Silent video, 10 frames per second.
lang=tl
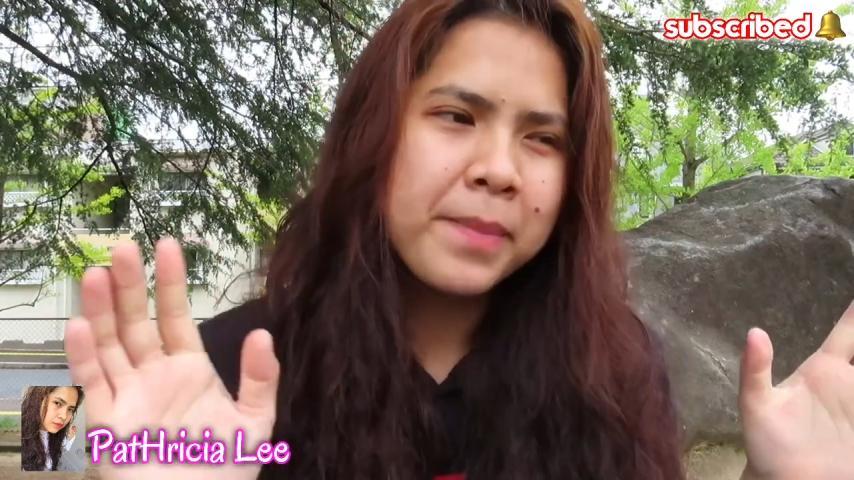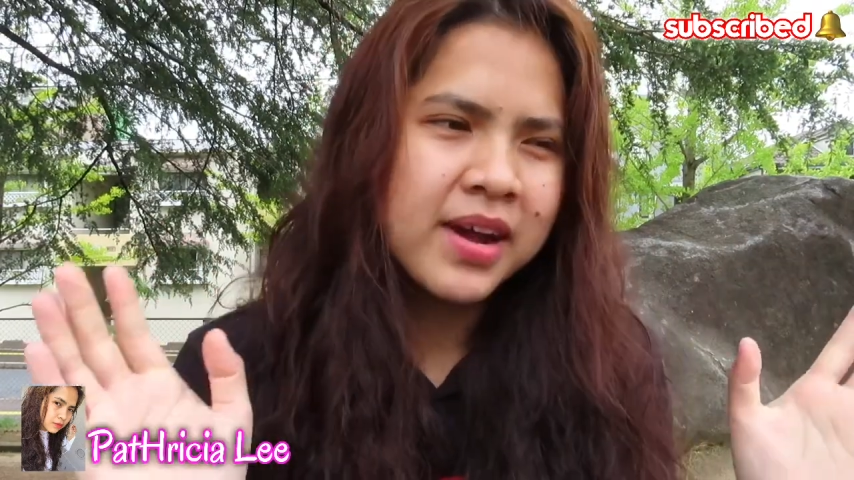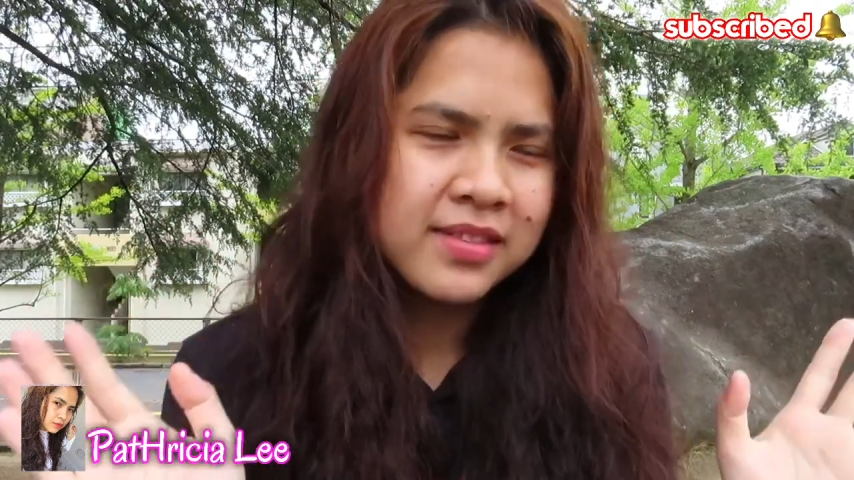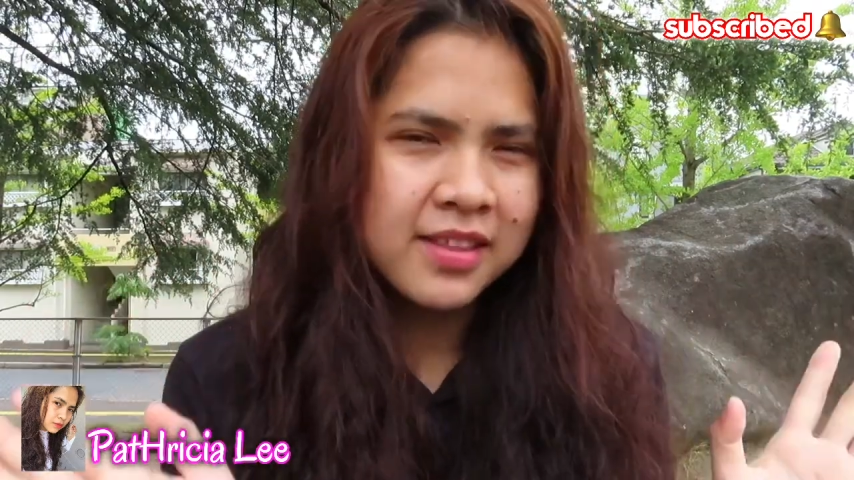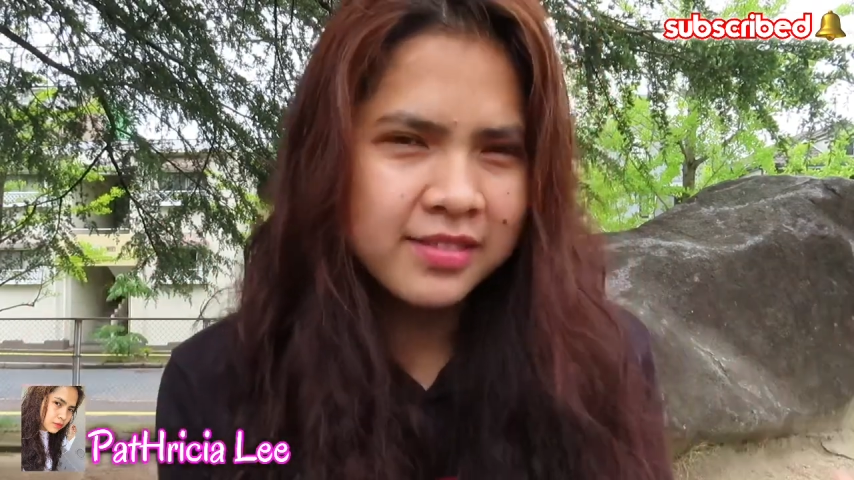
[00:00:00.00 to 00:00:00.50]

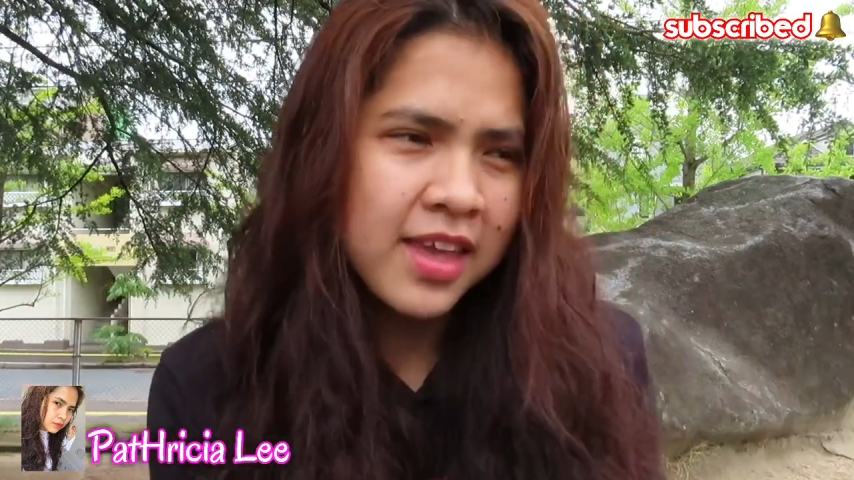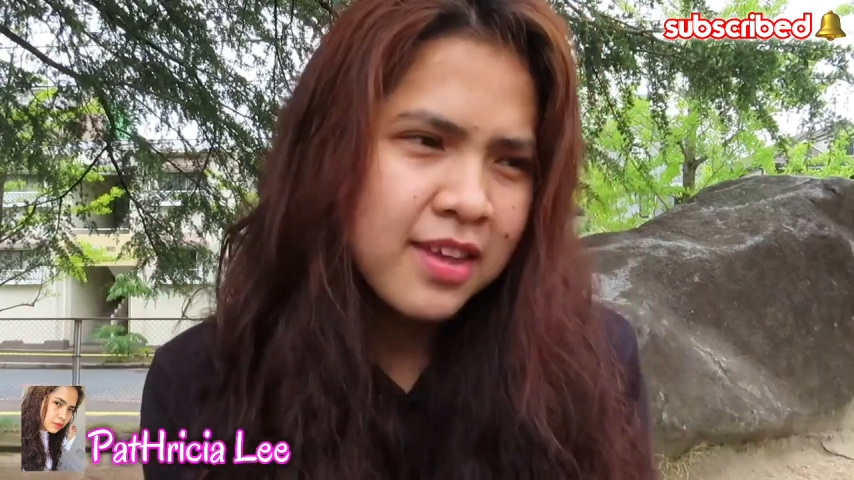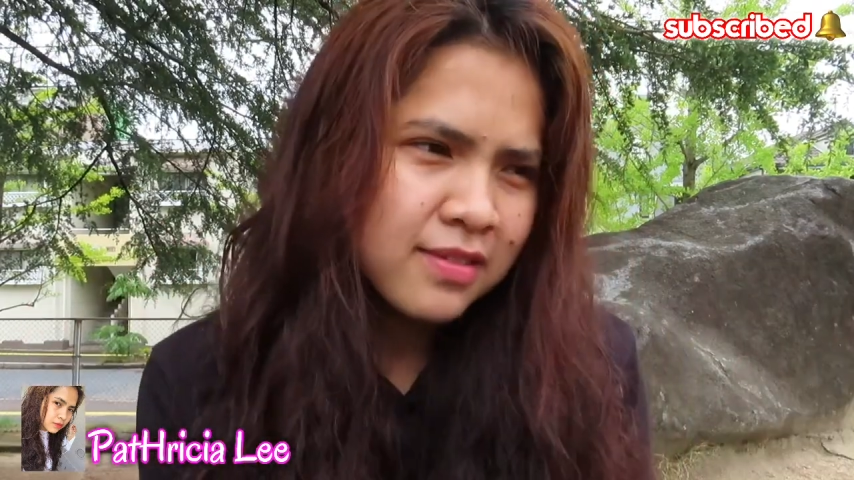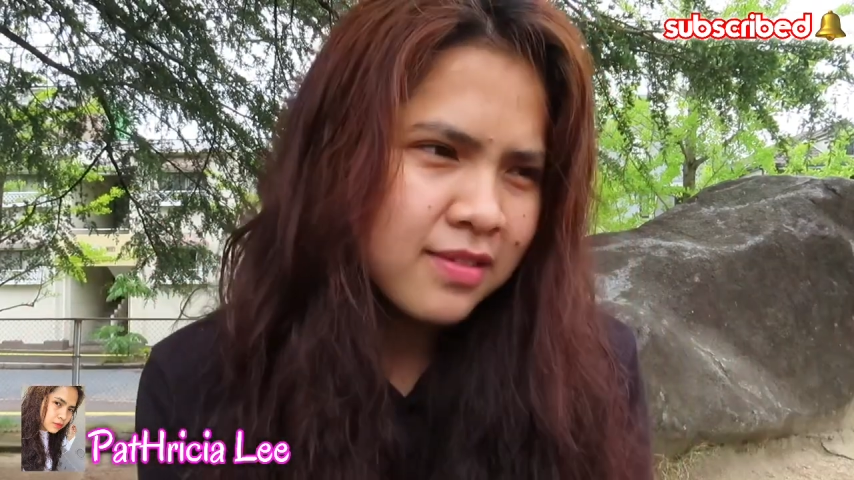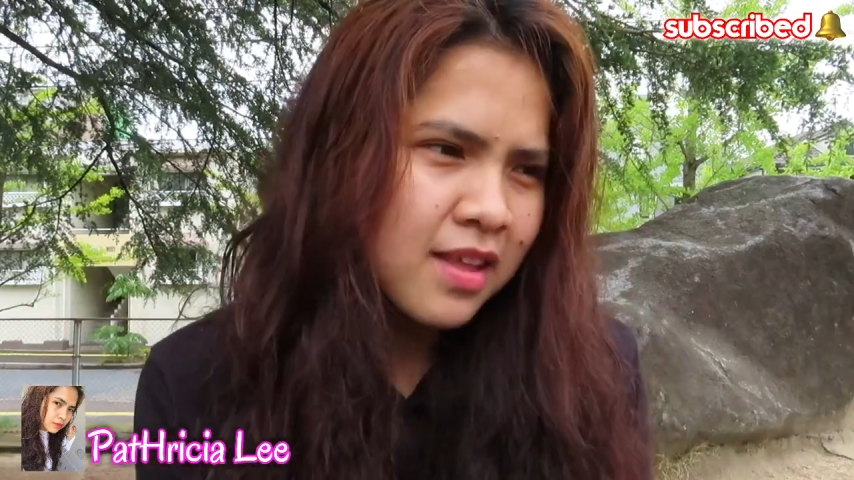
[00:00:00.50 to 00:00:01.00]

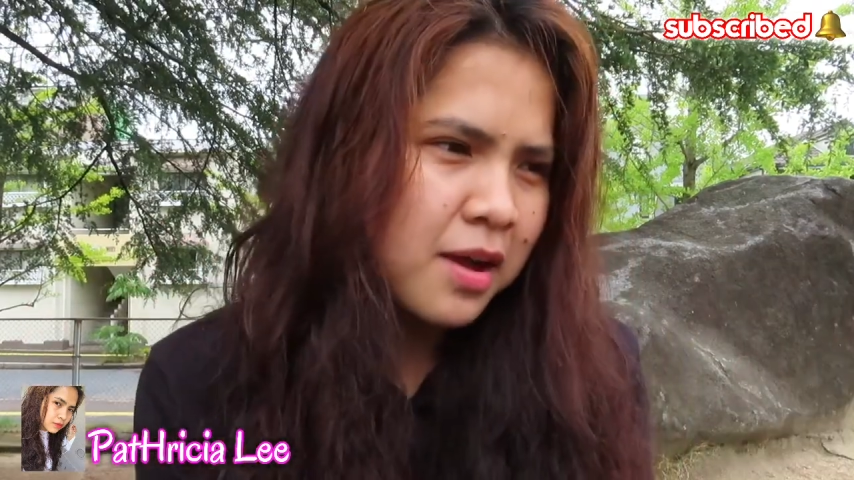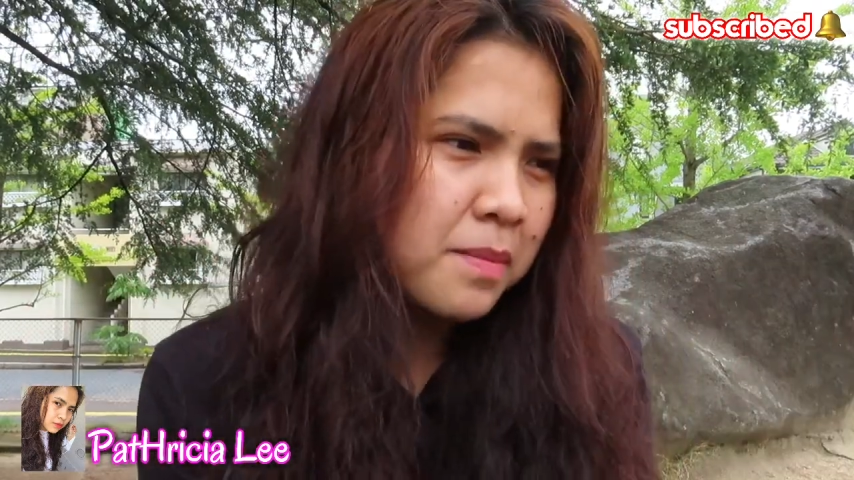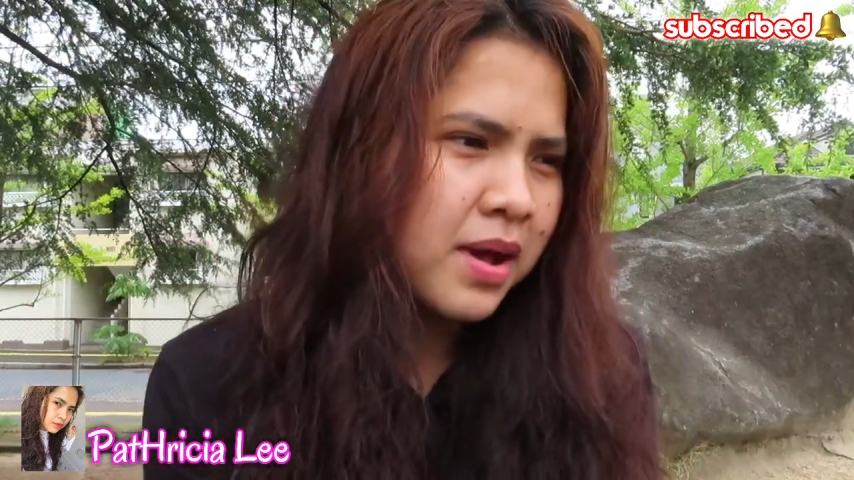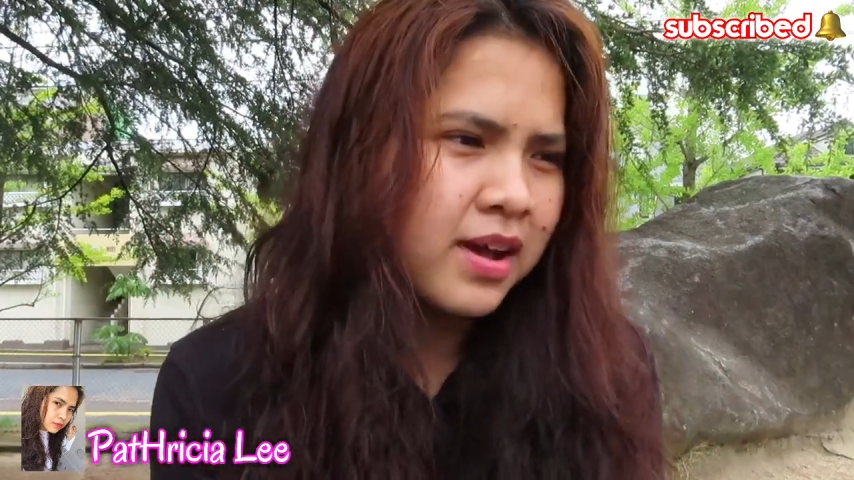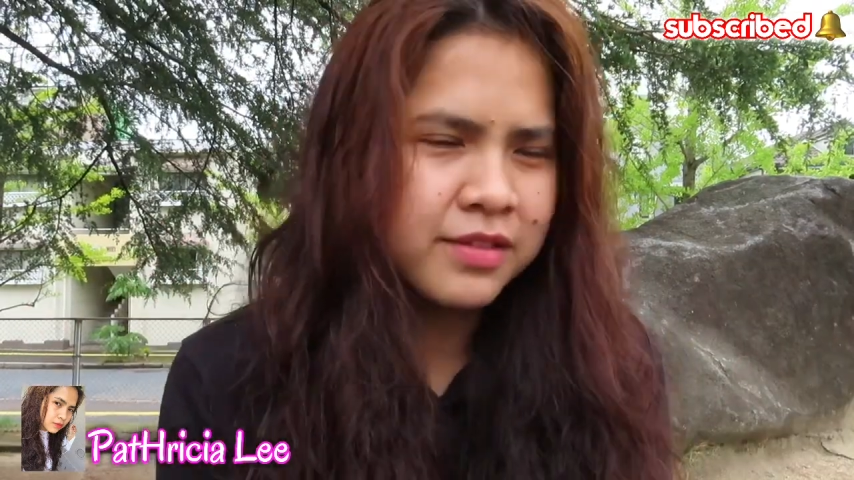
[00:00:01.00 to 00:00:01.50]
pagdi-taste ng
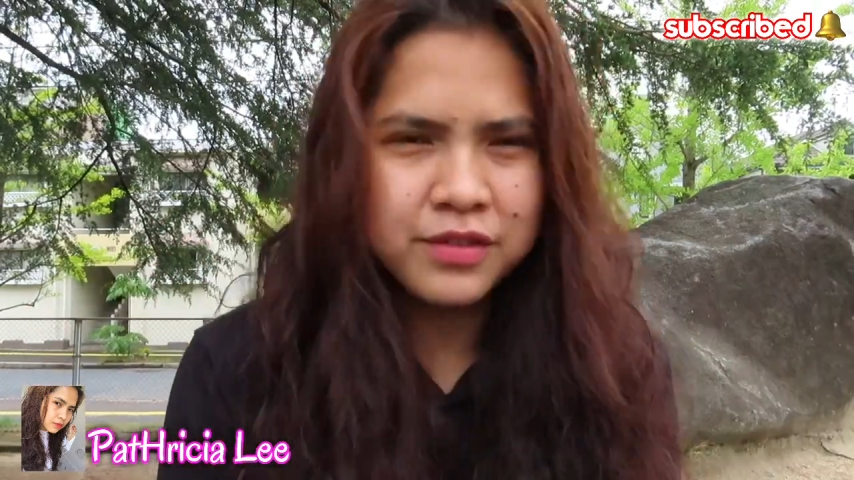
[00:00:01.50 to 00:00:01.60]
mga